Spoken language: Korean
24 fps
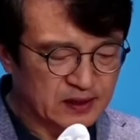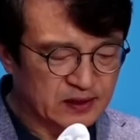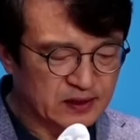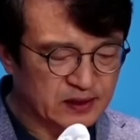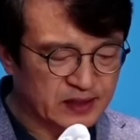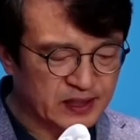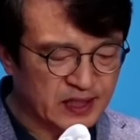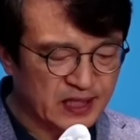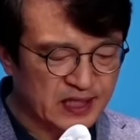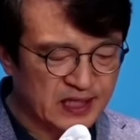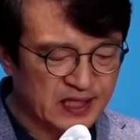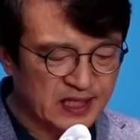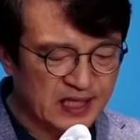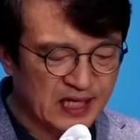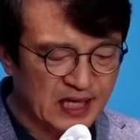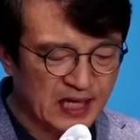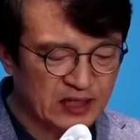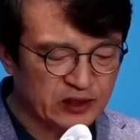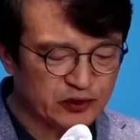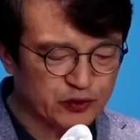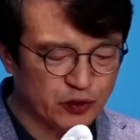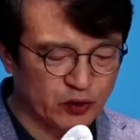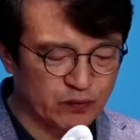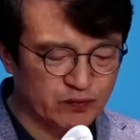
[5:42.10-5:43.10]
특히
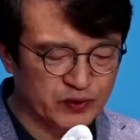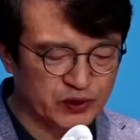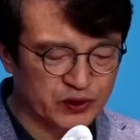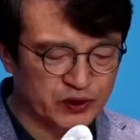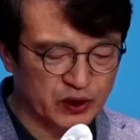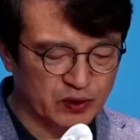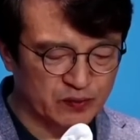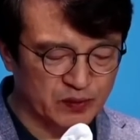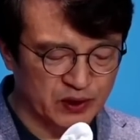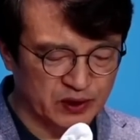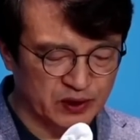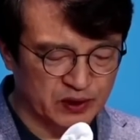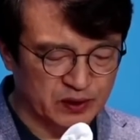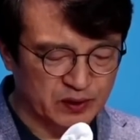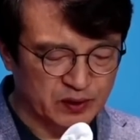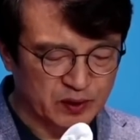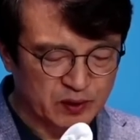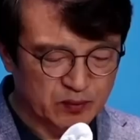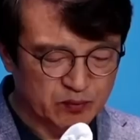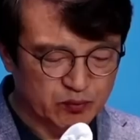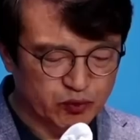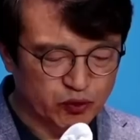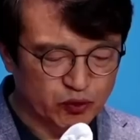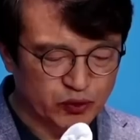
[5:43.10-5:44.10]
이해할 수 없는 점은
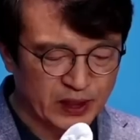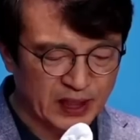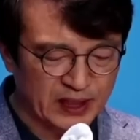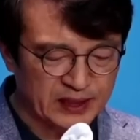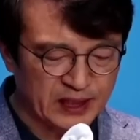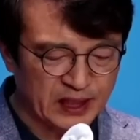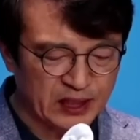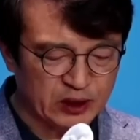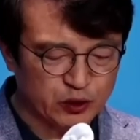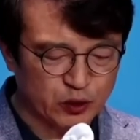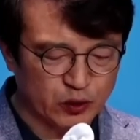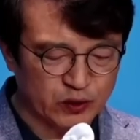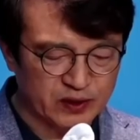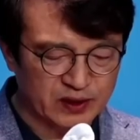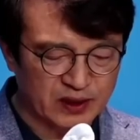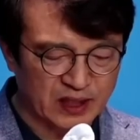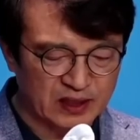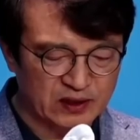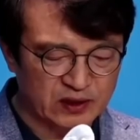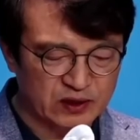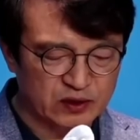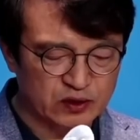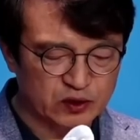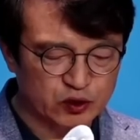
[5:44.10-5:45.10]
북한에
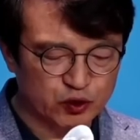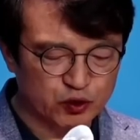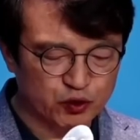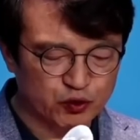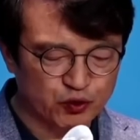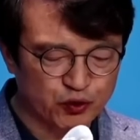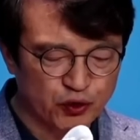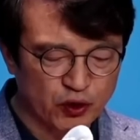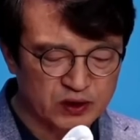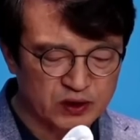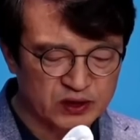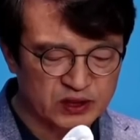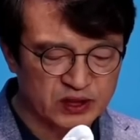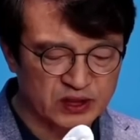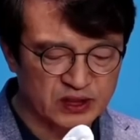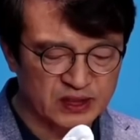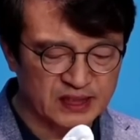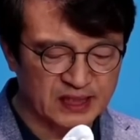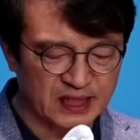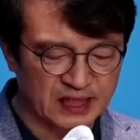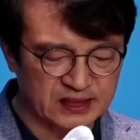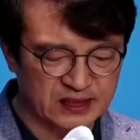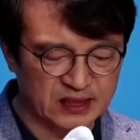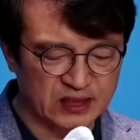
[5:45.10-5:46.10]
줬다는
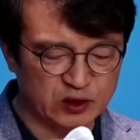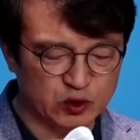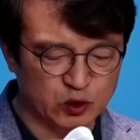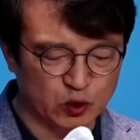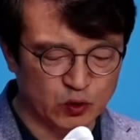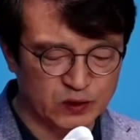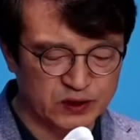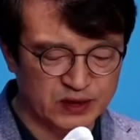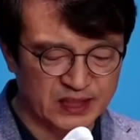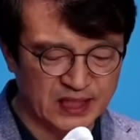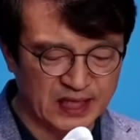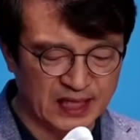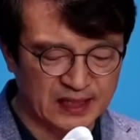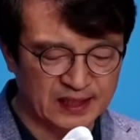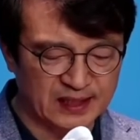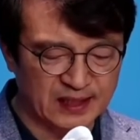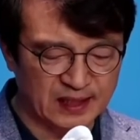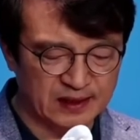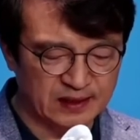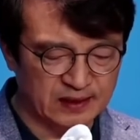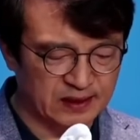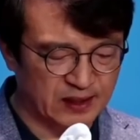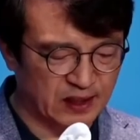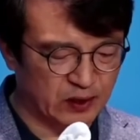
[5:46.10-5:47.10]
수령증까지
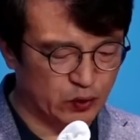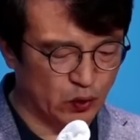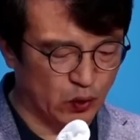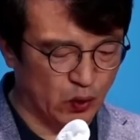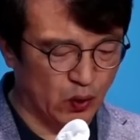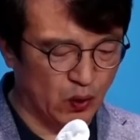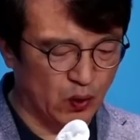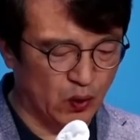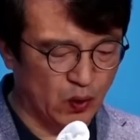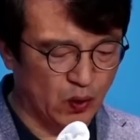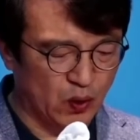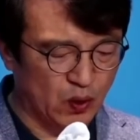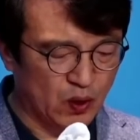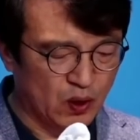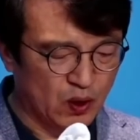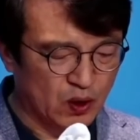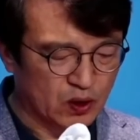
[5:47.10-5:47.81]
존재한다는데도